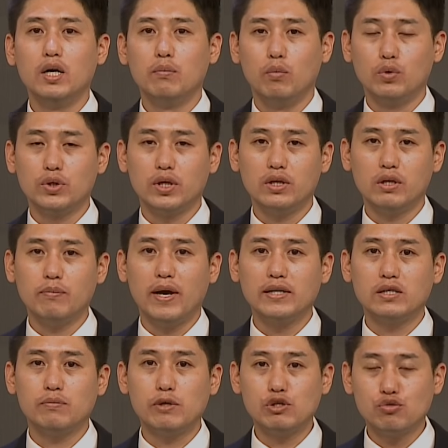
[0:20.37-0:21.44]
모세는 이
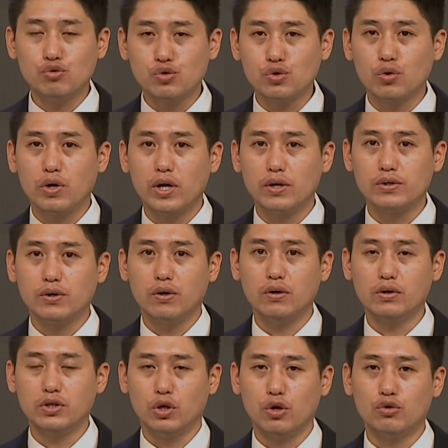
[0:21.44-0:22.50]
말씀에 순종하여서
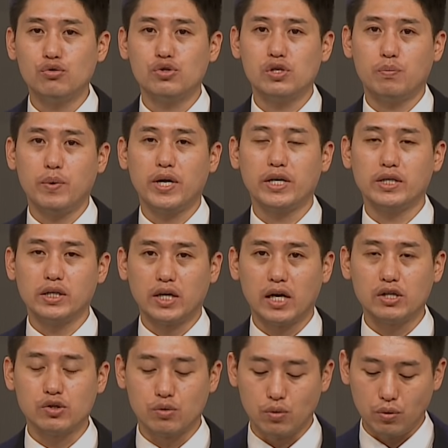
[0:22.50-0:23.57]
그 열두 지팡이를
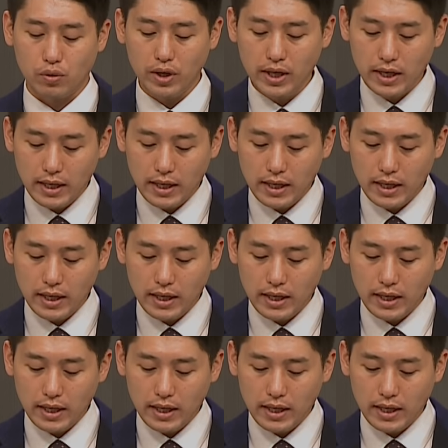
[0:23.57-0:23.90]
가지고